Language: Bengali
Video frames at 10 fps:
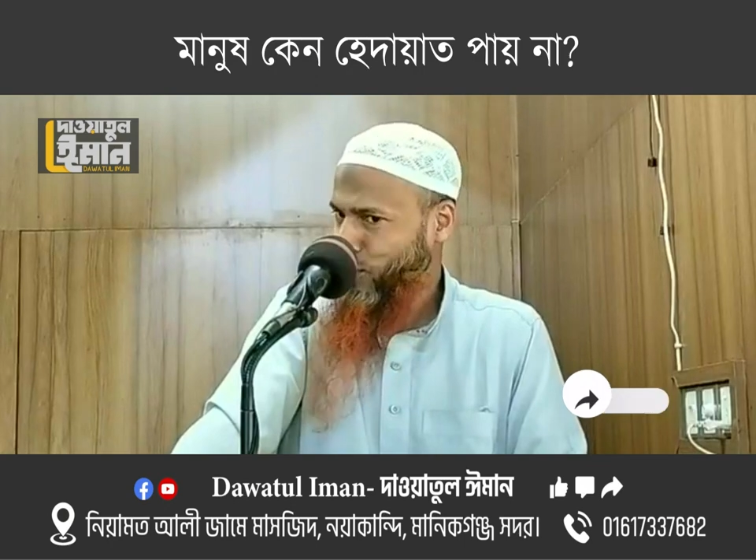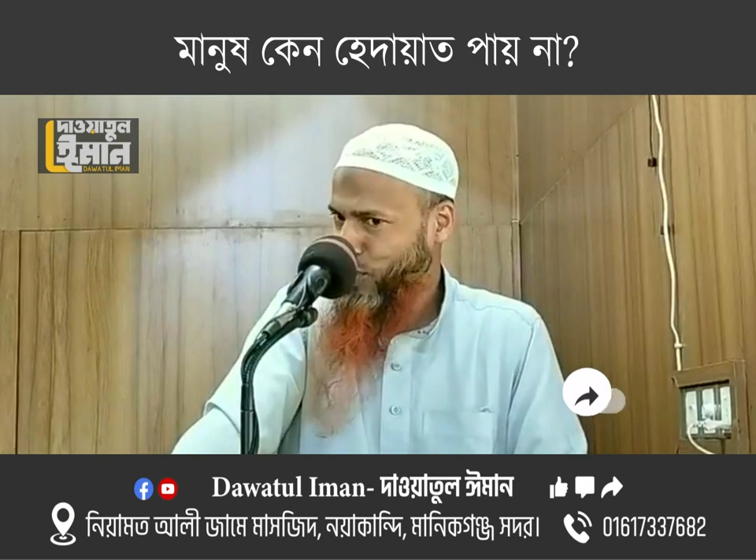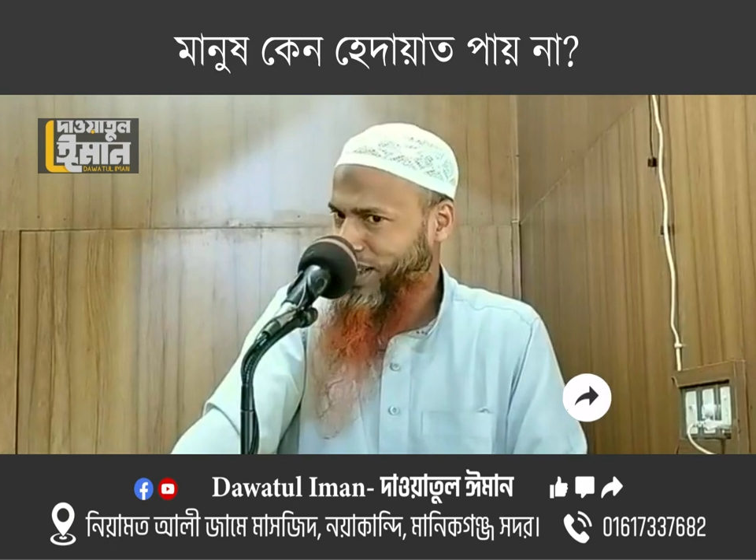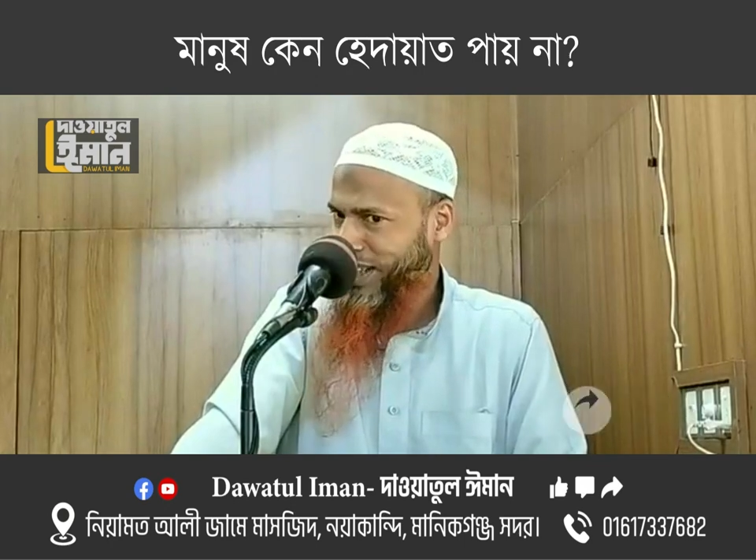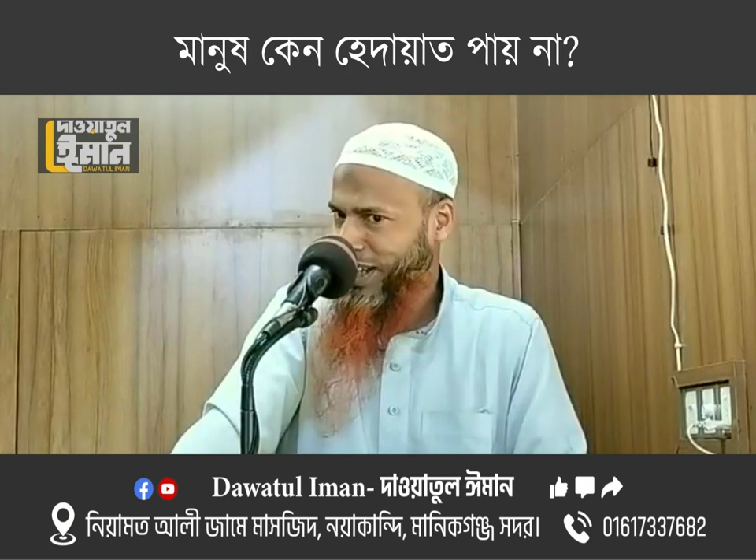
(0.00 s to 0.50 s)

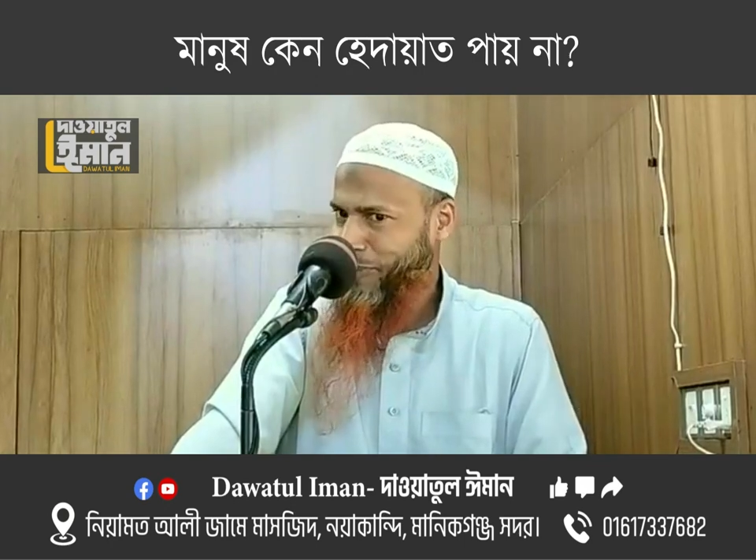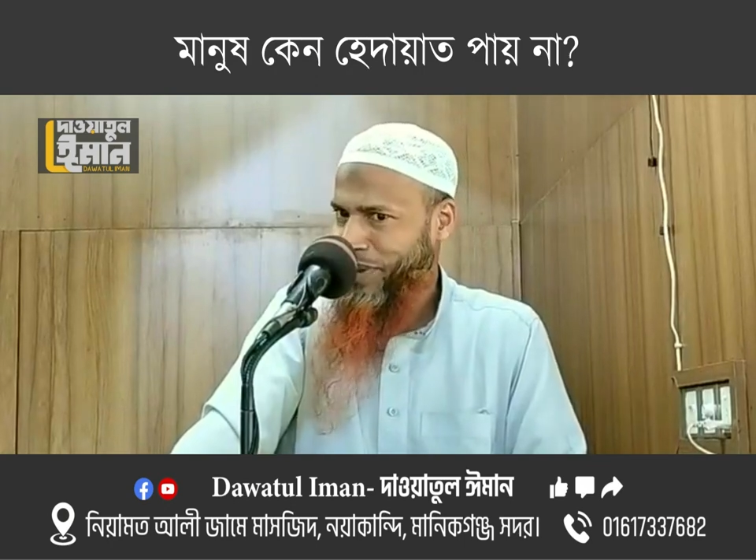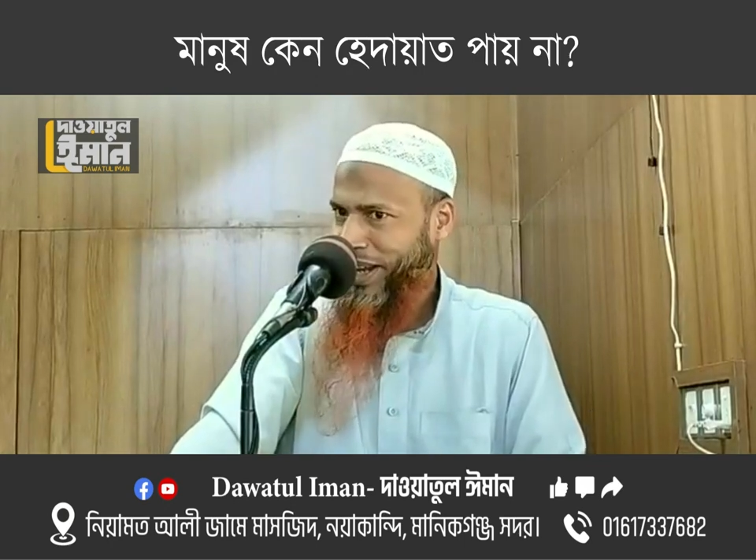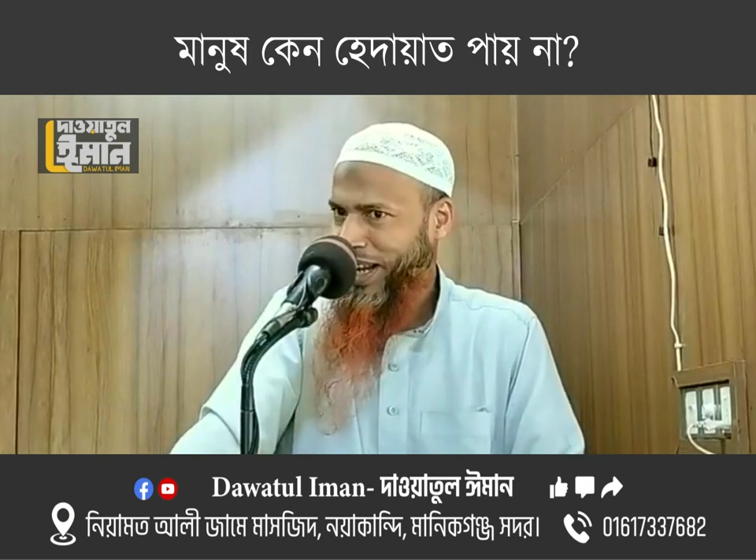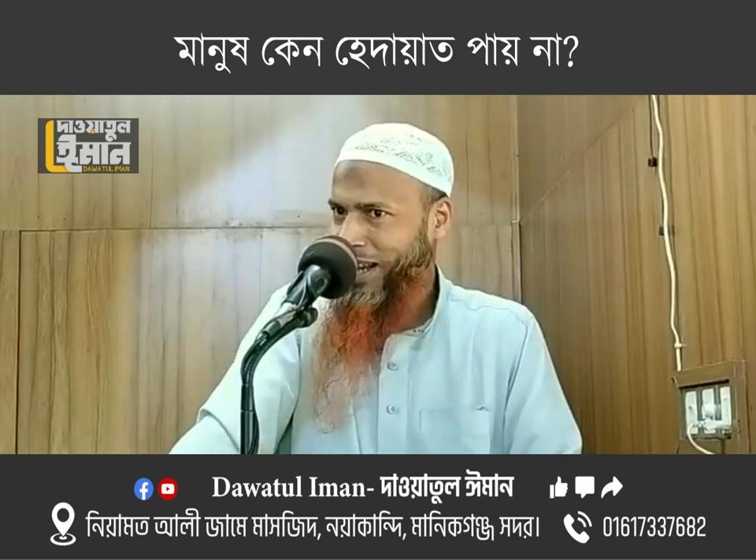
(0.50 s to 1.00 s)
কোরআন থেকে
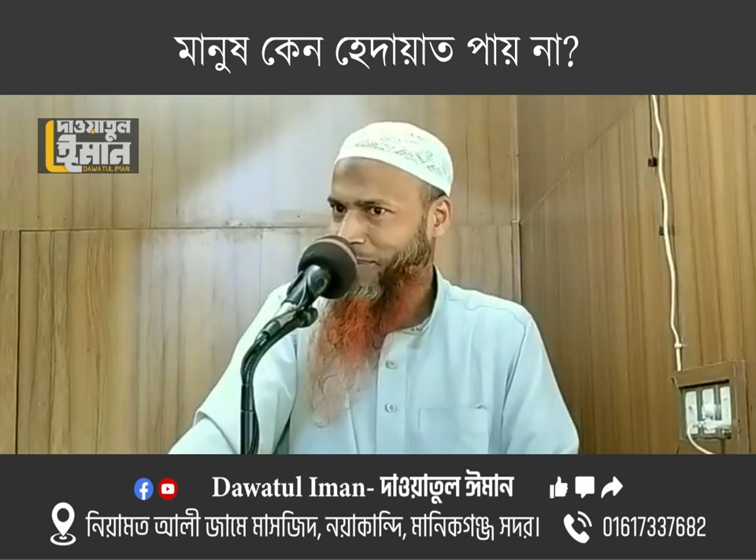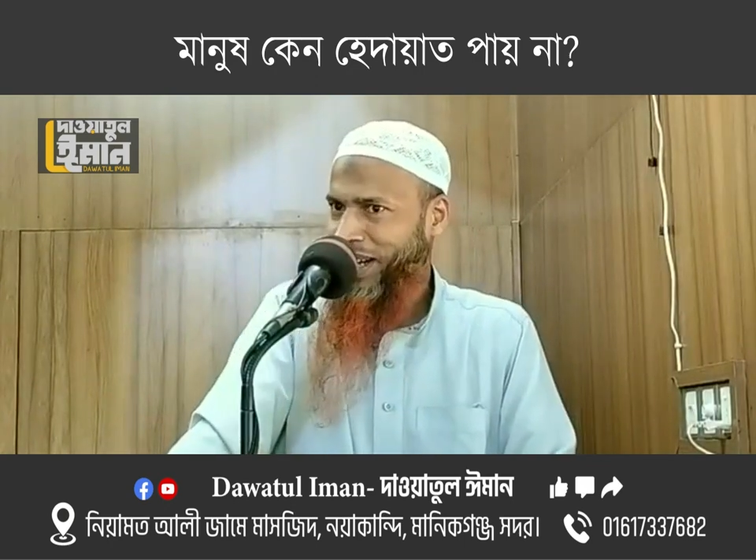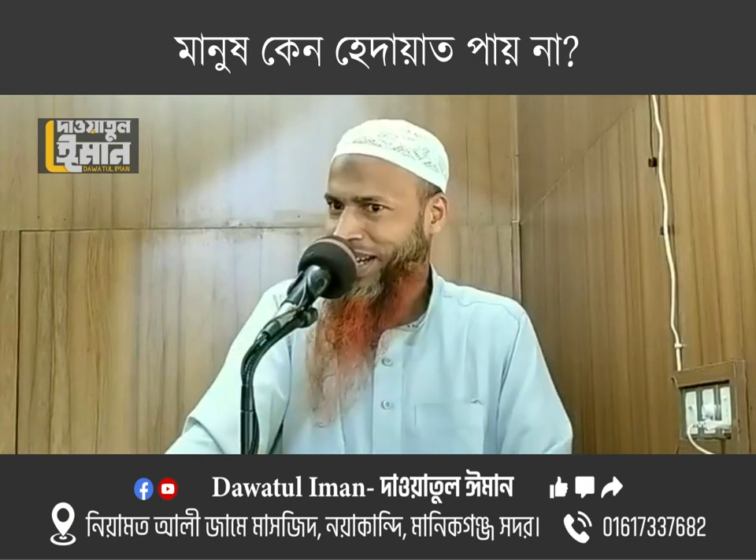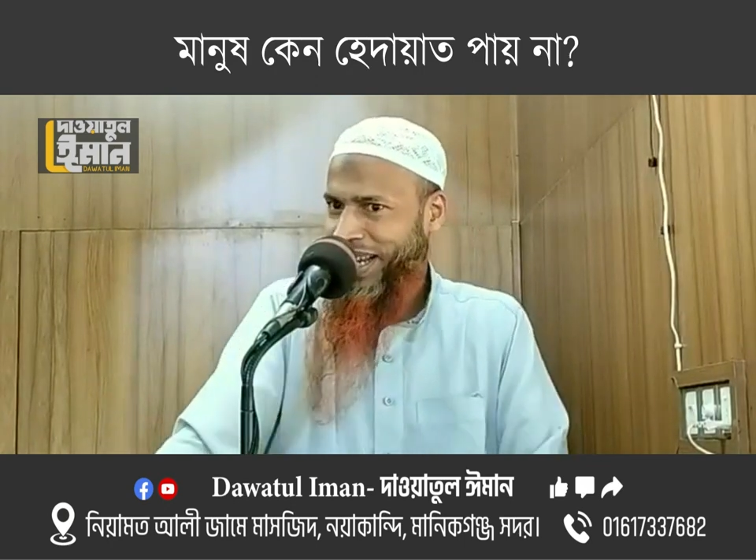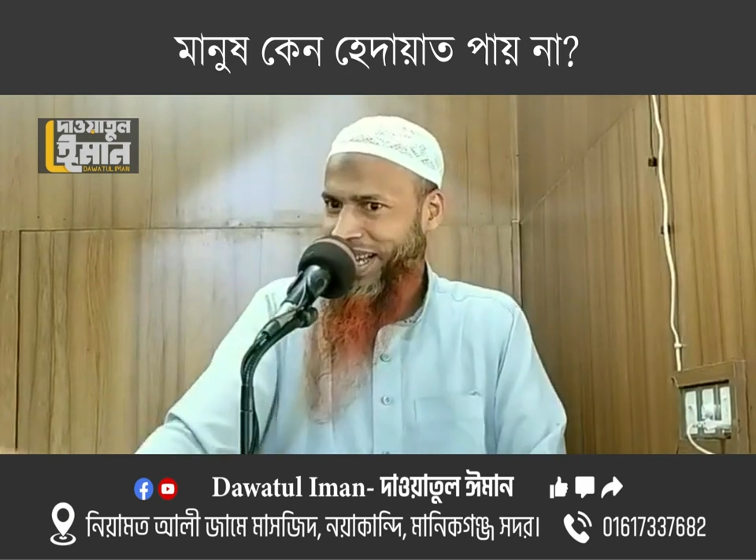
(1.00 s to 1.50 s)
পেয়ে গেলাম
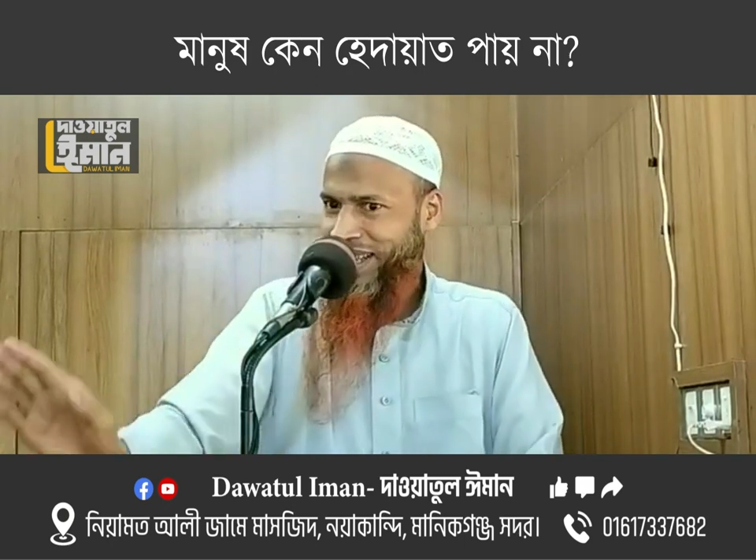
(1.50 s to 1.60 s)
এটা